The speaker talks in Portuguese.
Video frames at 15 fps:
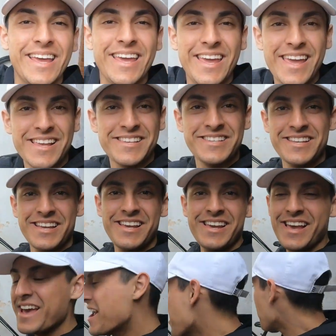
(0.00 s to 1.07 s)
esse
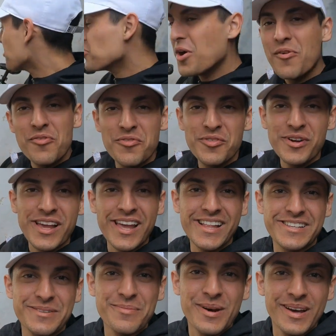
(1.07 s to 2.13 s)
é o novo
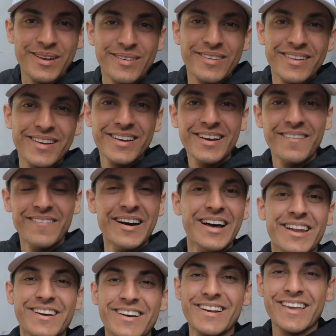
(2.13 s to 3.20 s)
foguete, mano.
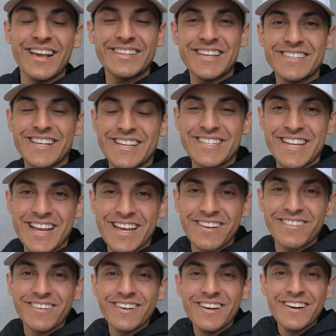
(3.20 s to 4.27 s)
Mano, o que, que vocês acharam?
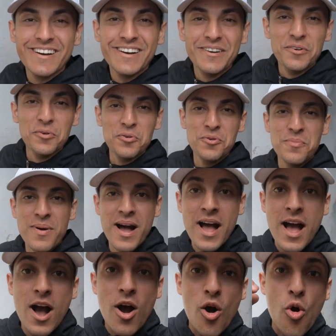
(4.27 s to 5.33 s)
Uma
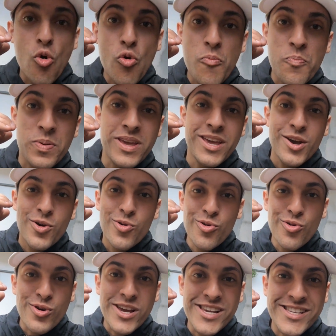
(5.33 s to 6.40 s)
Rupi
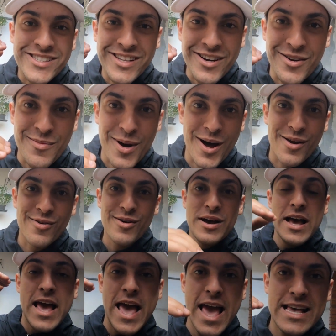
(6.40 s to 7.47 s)
Whistler, mano.
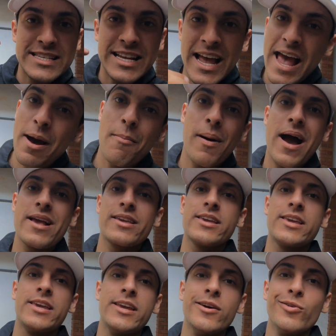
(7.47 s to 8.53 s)
Essa é a bike
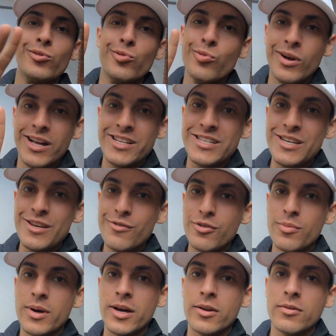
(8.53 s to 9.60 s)
que eu nunca tive,
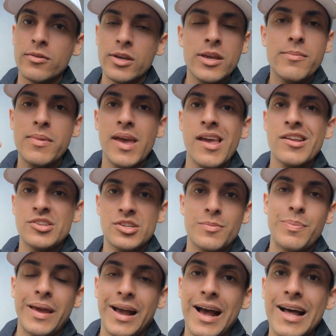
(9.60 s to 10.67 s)
mano, em mente
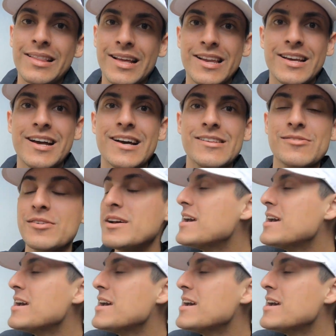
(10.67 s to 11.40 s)
pegar, tá ligado?